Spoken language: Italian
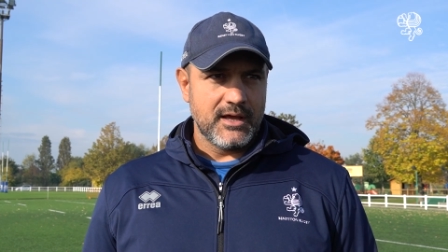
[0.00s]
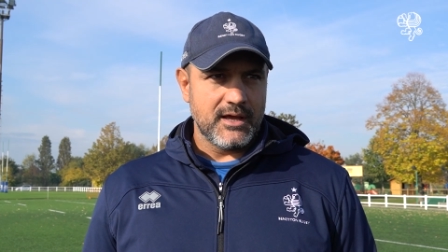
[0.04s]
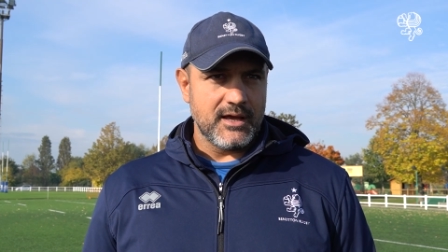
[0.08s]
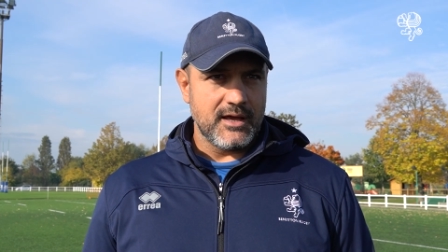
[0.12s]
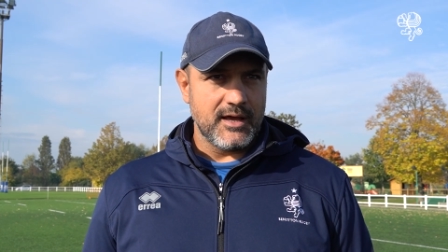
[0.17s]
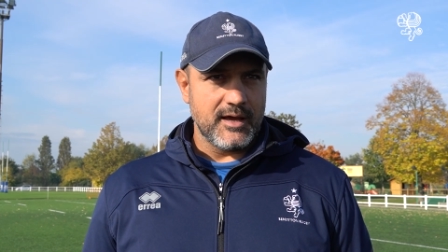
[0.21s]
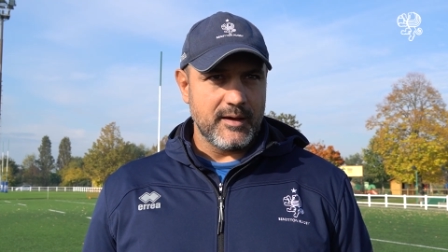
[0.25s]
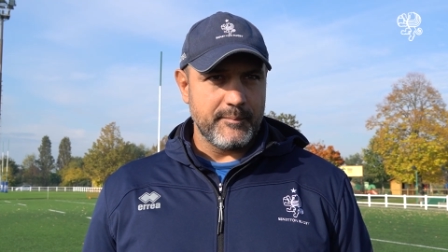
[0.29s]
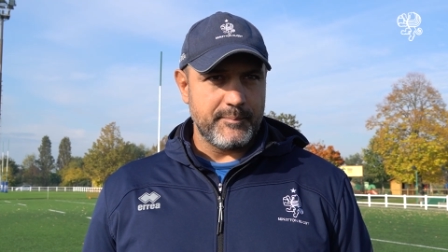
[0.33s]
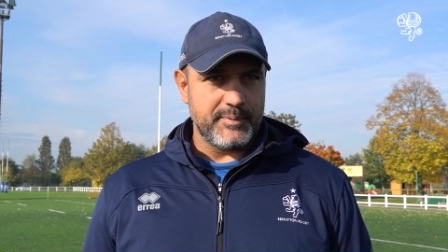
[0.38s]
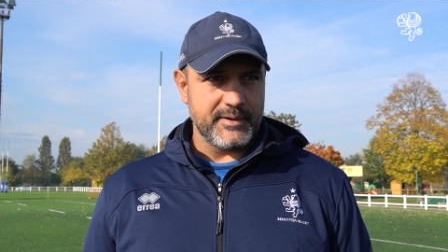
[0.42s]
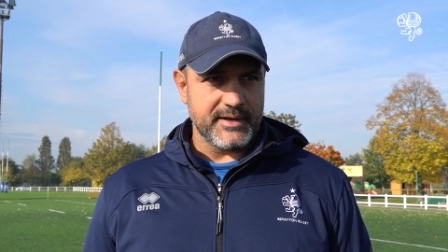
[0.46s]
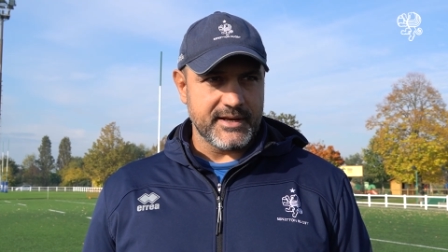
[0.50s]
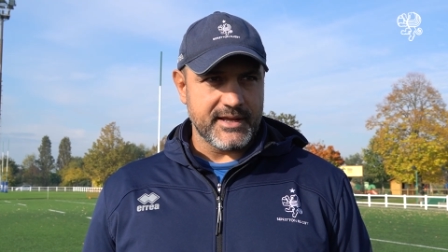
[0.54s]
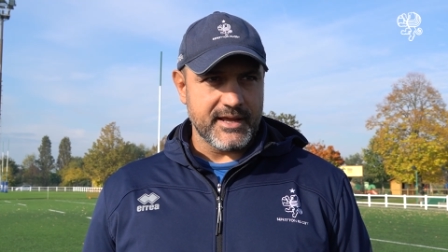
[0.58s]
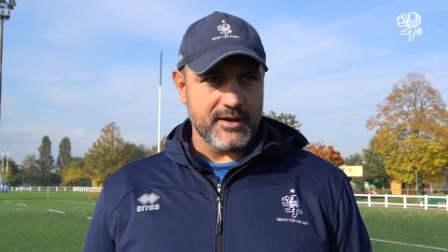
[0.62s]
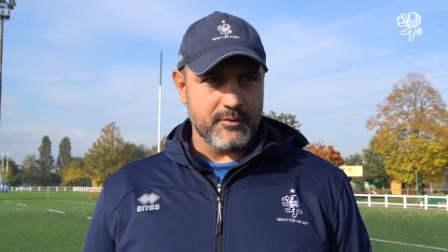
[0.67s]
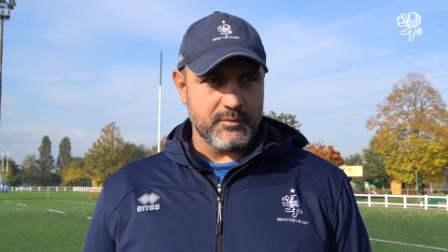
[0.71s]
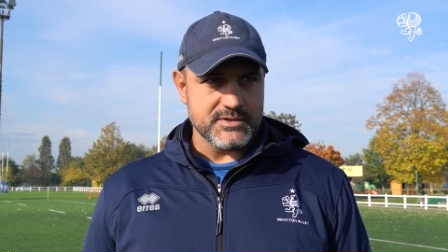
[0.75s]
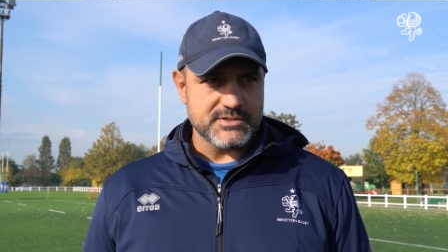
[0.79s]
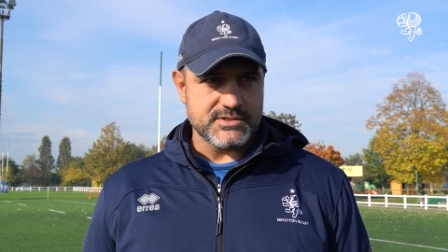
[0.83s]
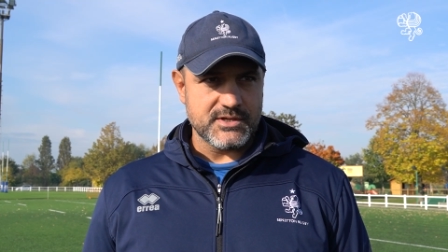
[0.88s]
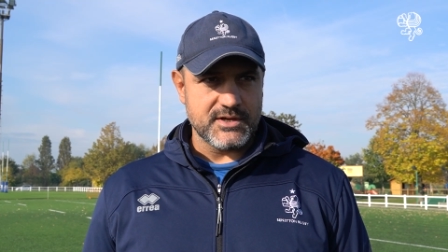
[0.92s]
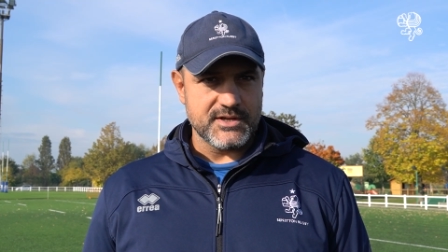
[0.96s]

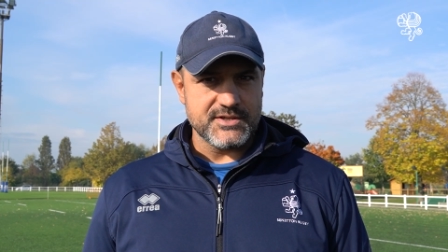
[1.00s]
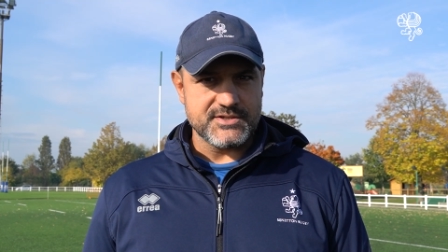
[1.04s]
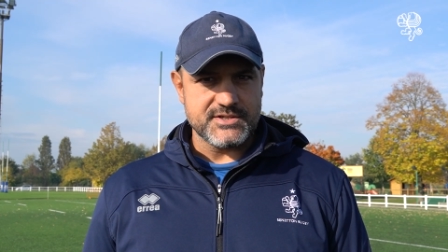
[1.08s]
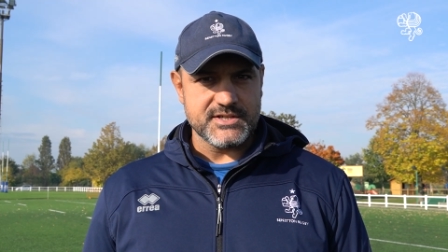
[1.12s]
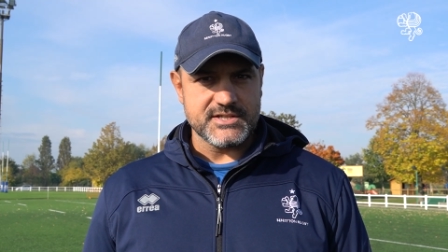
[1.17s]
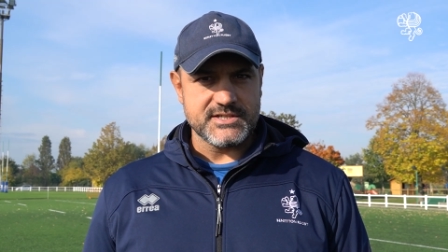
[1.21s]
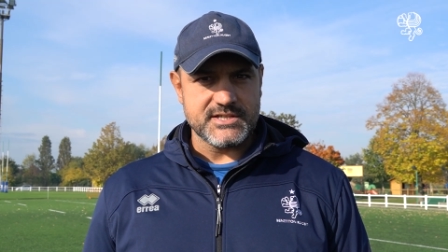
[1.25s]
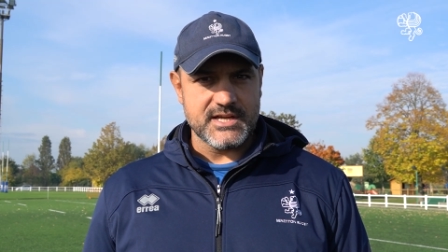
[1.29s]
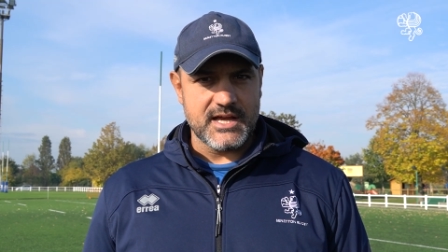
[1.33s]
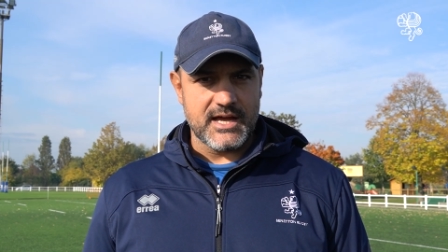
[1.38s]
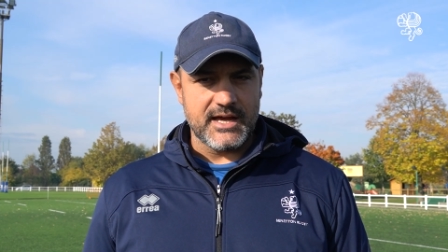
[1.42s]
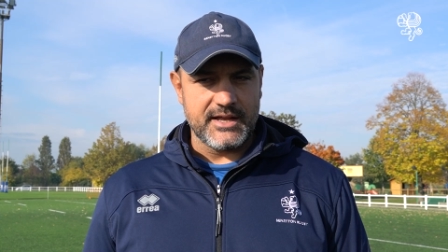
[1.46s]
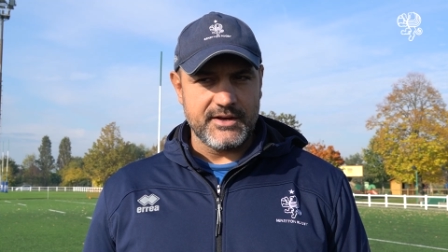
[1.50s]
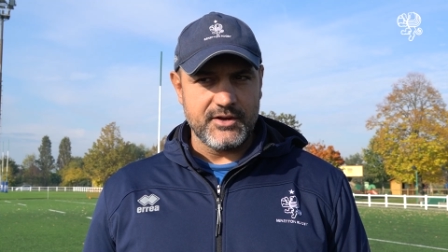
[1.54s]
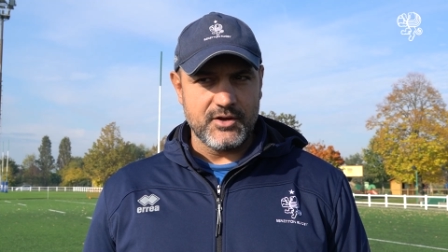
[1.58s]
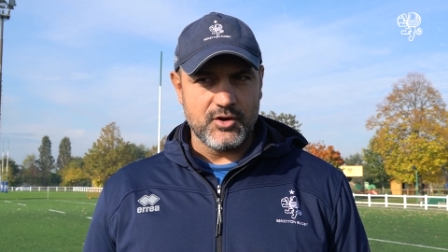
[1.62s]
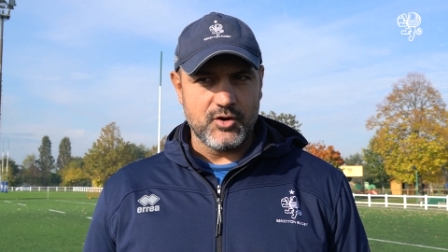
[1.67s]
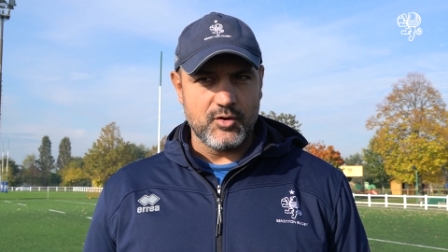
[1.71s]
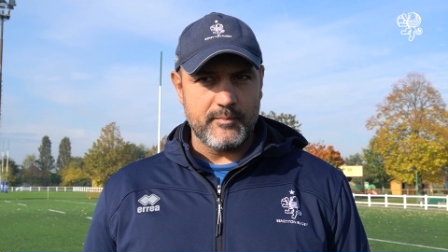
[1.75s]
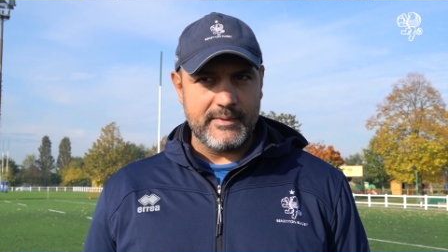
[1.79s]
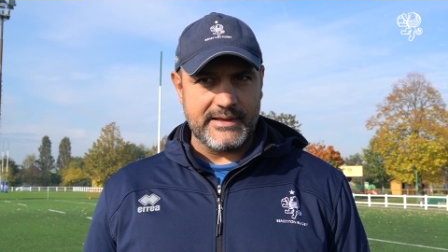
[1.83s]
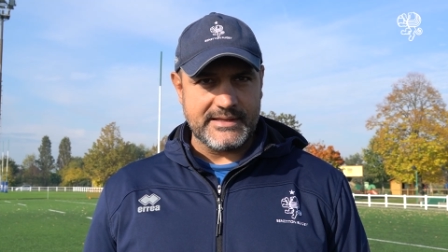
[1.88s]
perché questo è necessario,